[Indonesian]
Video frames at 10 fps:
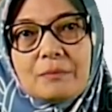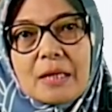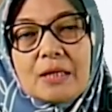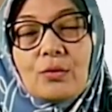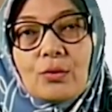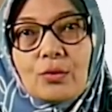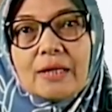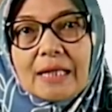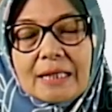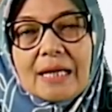mendukung
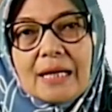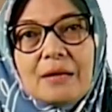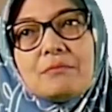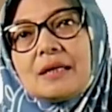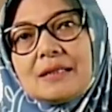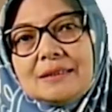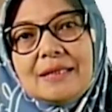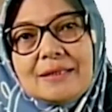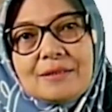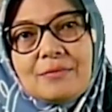kita dalam
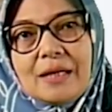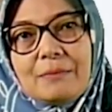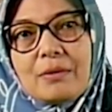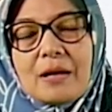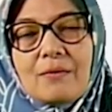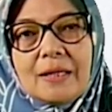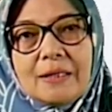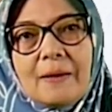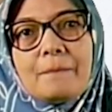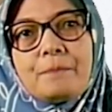bekerja sebagai perawat ya